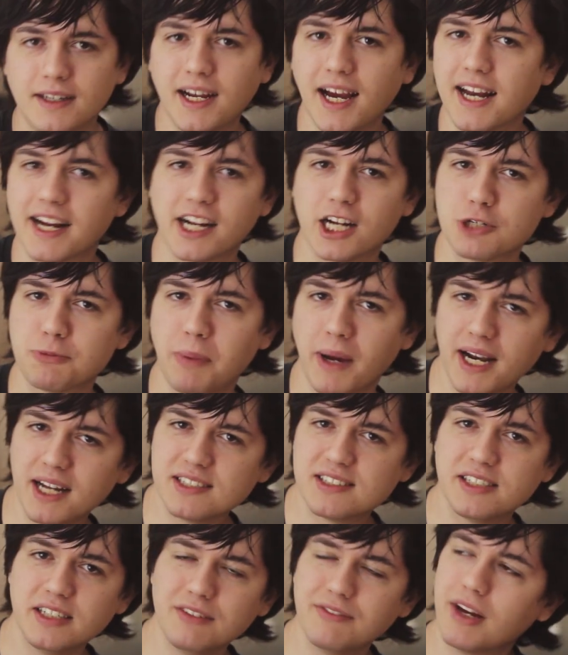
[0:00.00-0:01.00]
E cara, Gaspar é
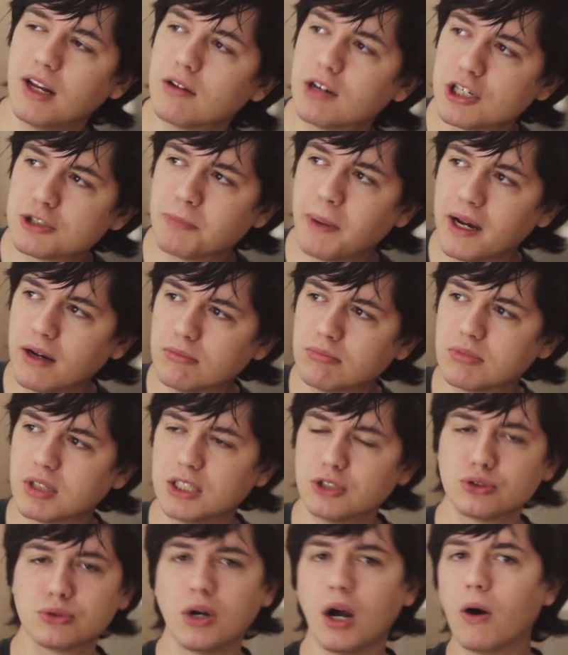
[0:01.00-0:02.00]
assim, velho, Gaspar é um
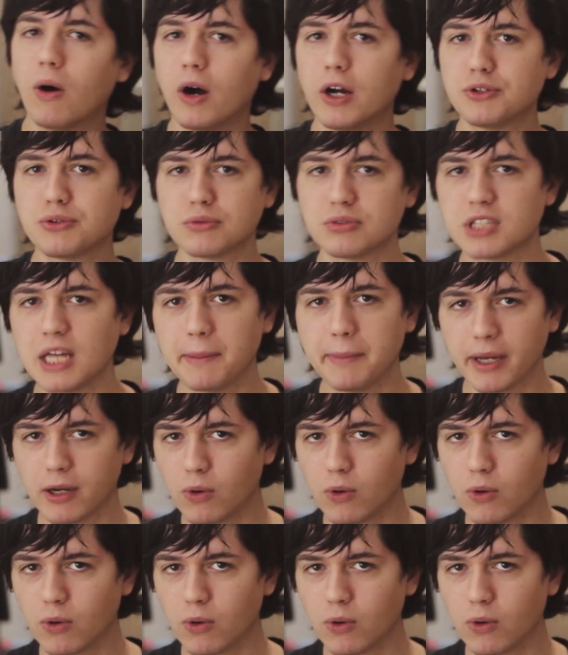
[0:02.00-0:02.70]
trânsito caótico, sabe?